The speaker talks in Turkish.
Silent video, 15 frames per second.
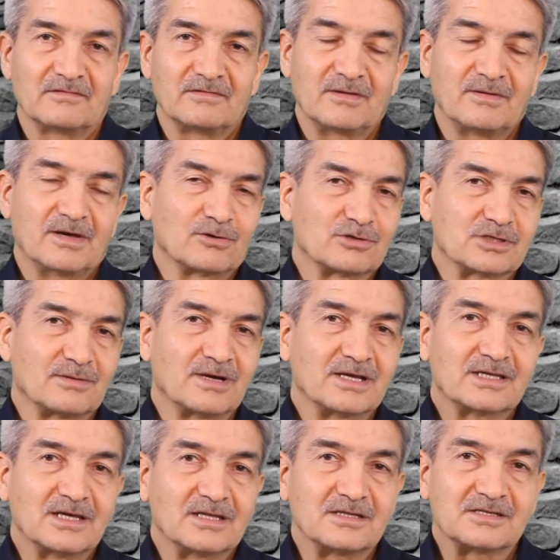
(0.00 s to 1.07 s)
Ve ben o
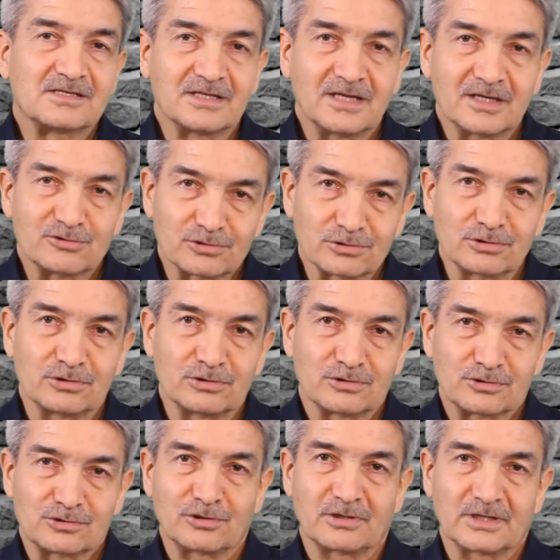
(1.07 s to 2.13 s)
zaman kendisine şunu
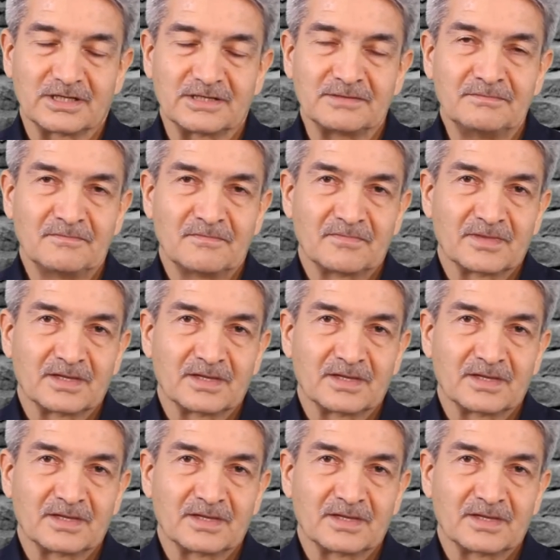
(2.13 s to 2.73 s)
söyledim.